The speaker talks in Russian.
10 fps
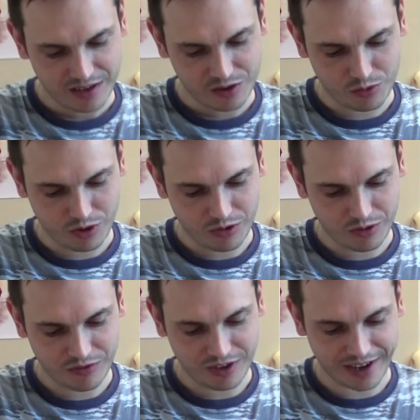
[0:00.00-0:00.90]
Сколько
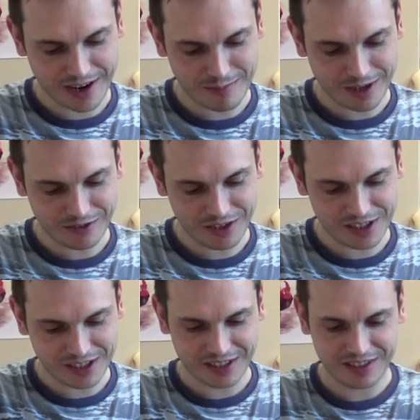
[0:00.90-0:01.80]
он в граммах
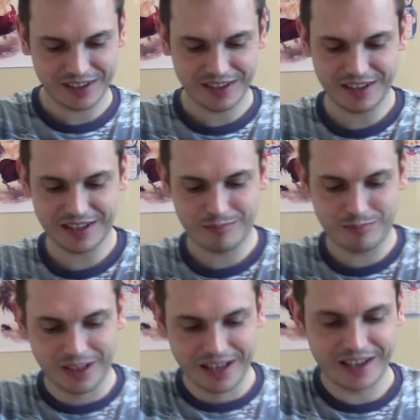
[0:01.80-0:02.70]
весит, этот
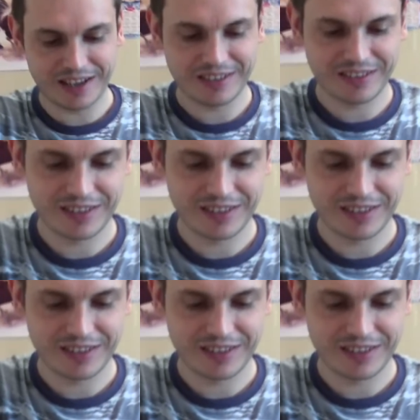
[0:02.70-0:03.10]
плеер.